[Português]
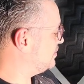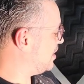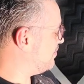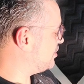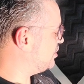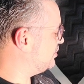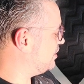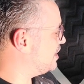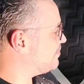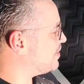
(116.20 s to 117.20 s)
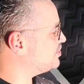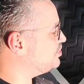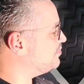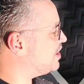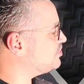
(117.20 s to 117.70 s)
tá baixando aqui na
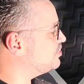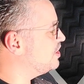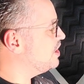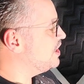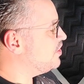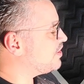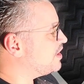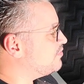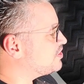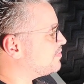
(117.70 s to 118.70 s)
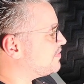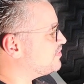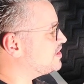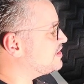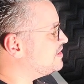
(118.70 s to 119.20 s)
parte de baixo, eu quero mostrar para
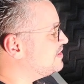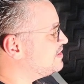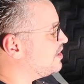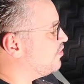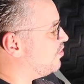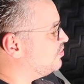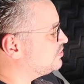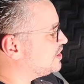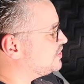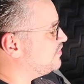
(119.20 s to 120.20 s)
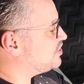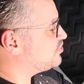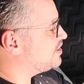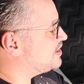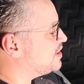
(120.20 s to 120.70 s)
vocês que existem outras
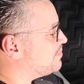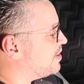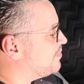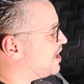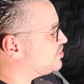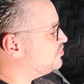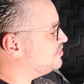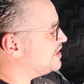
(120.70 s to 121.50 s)
versões aqui para baixo, um